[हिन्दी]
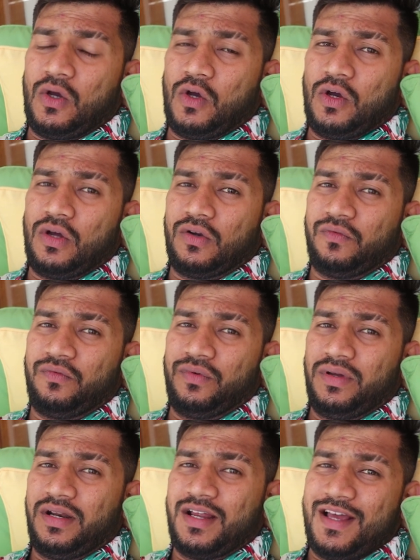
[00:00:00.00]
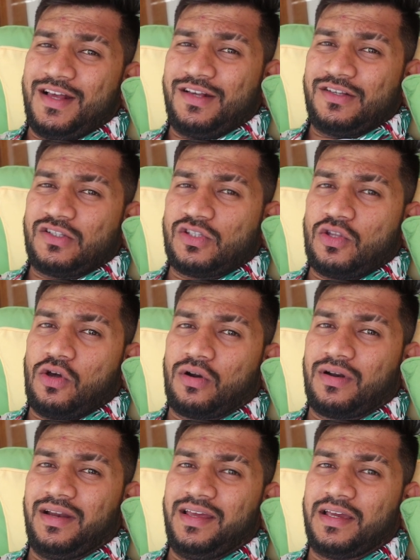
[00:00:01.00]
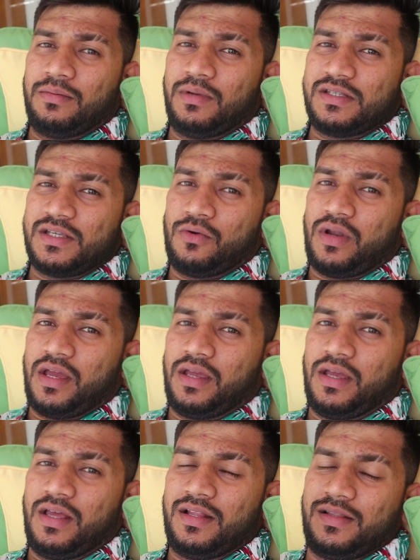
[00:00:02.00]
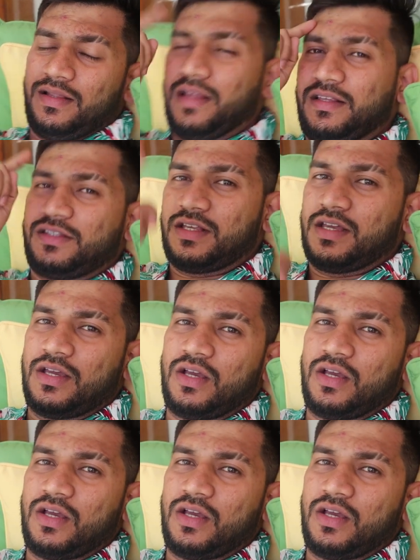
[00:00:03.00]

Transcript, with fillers: और फिर स्नॉर्कलिंग के मज़े उठाएंगे लेट्स